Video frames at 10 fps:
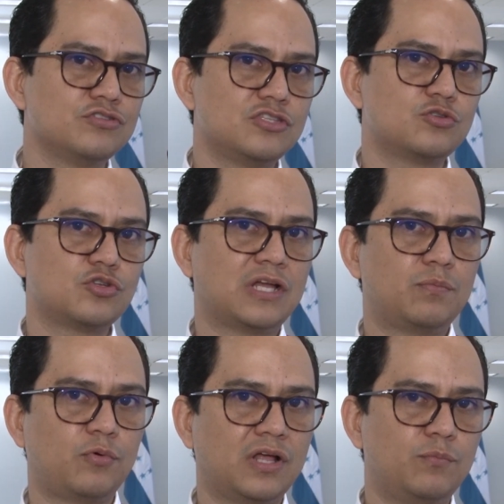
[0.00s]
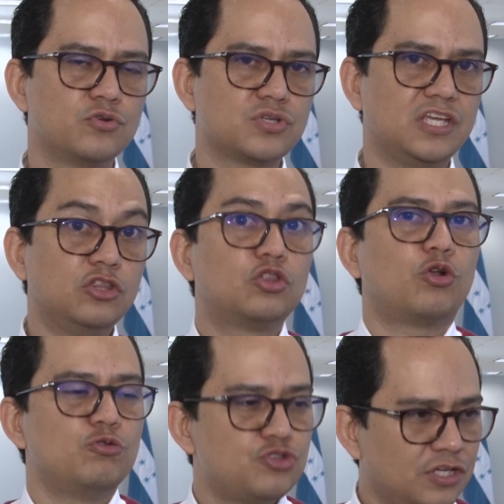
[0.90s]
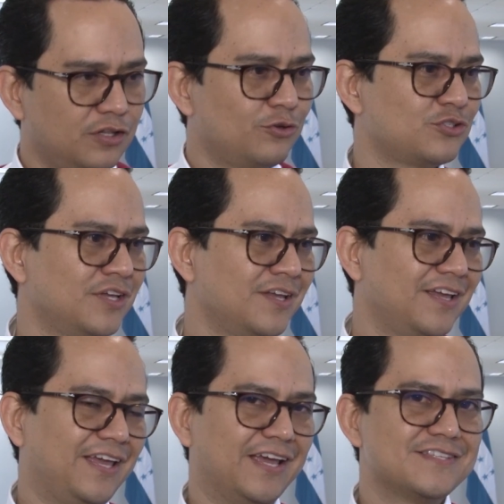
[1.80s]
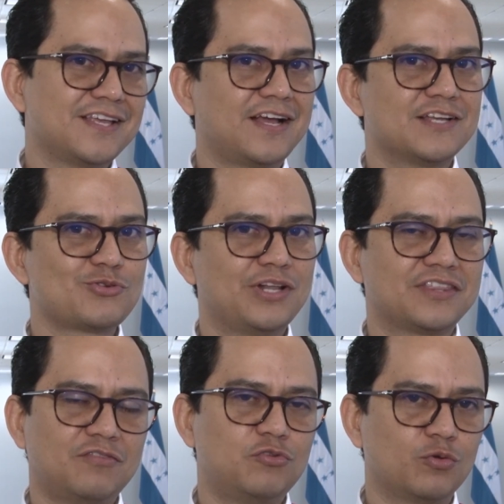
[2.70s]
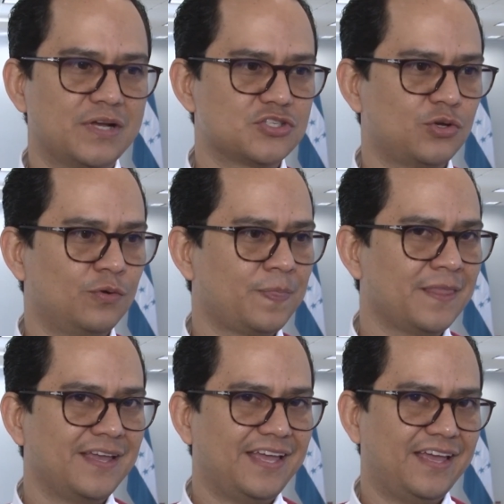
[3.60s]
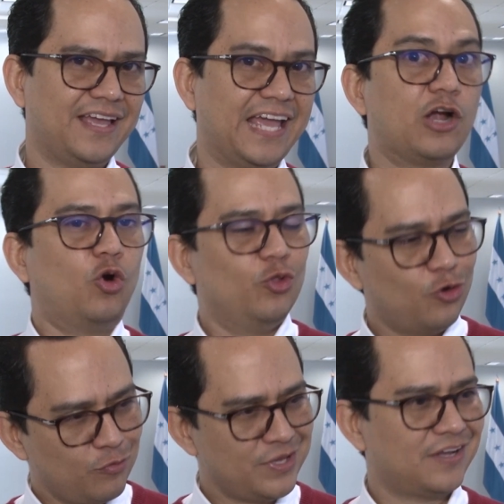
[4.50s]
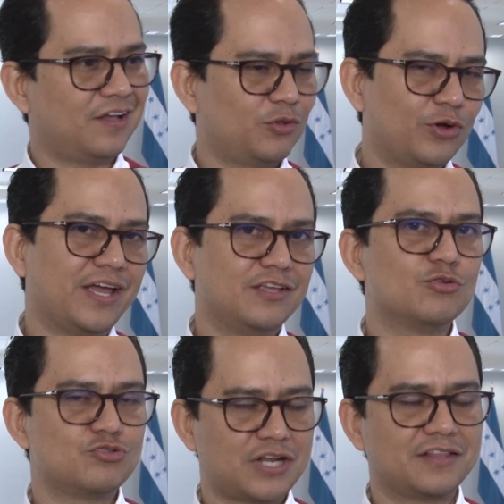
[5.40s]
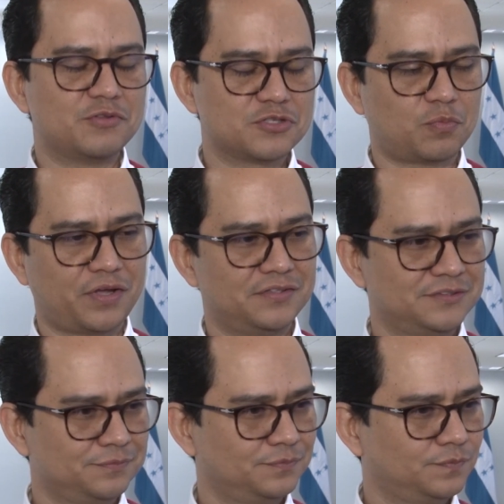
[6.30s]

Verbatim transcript: constitucional podamos introducirnos en este caso en la transformación eh, económica ¿no? e industrial de nuestro país.